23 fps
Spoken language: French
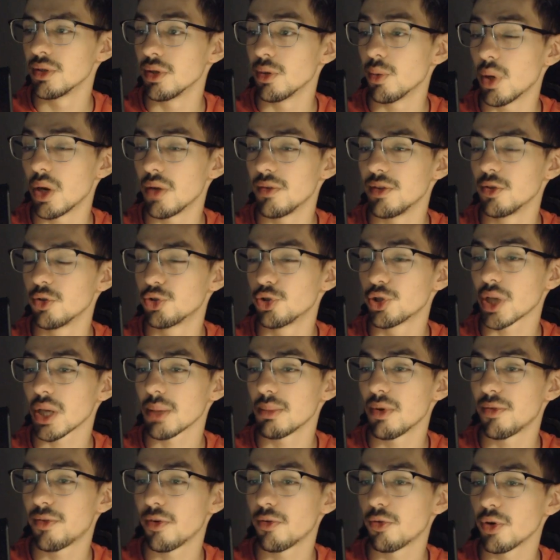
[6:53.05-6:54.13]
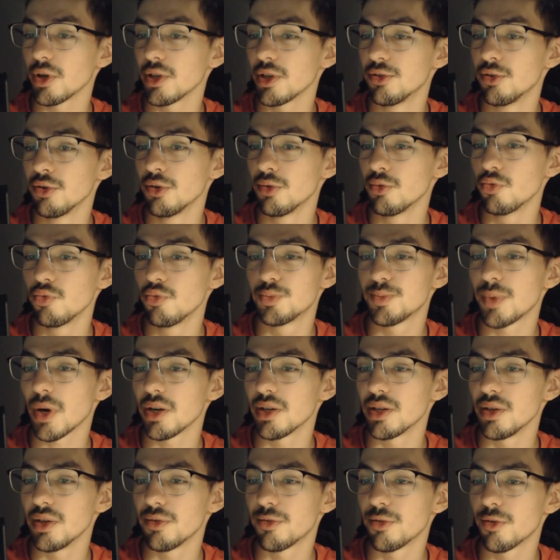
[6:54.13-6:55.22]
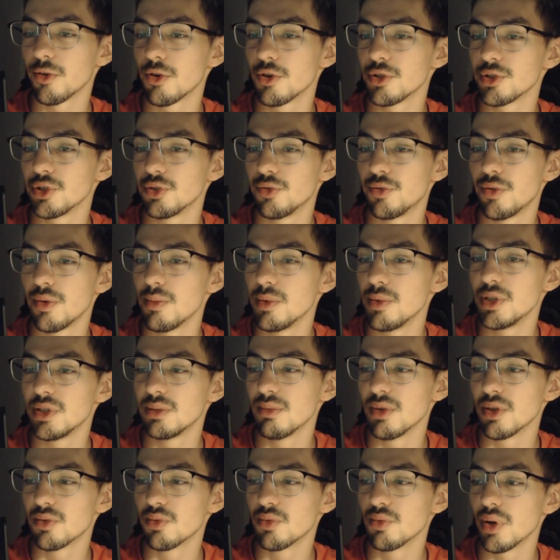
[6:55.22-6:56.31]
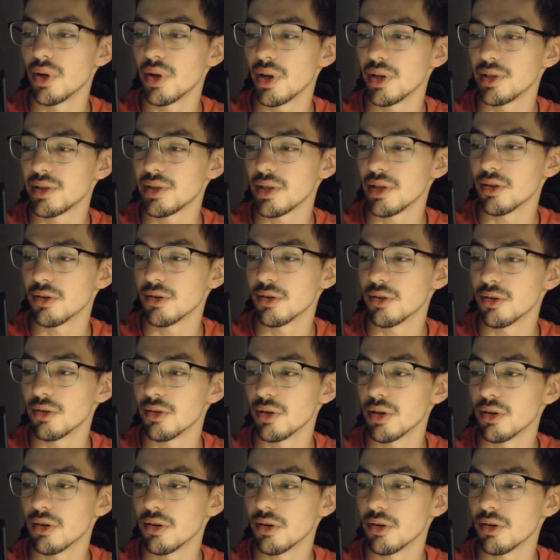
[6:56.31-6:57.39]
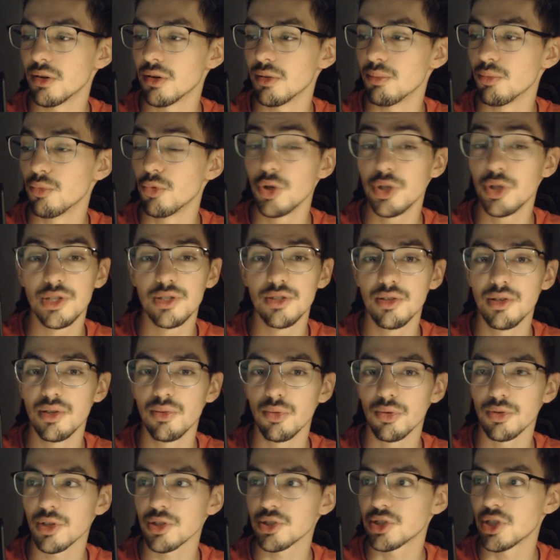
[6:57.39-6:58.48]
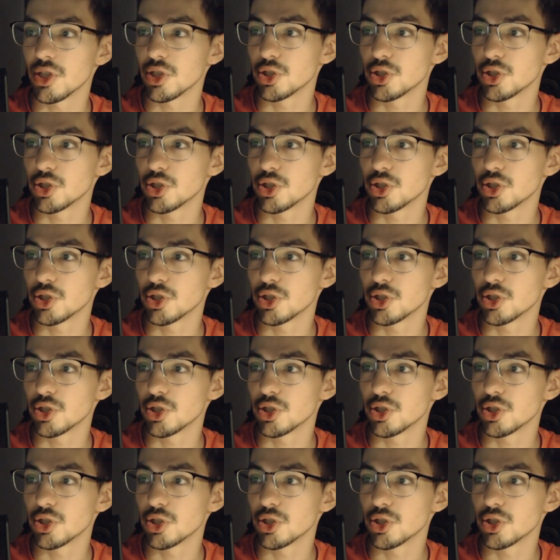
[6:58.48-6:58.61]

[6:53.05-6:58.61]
Ouais, la vidéo Je trie mes favoris 2 où je parlais des feux, j'ai du féminisme et tout, elle a été euh, euh, monétisée, donc ça j'étais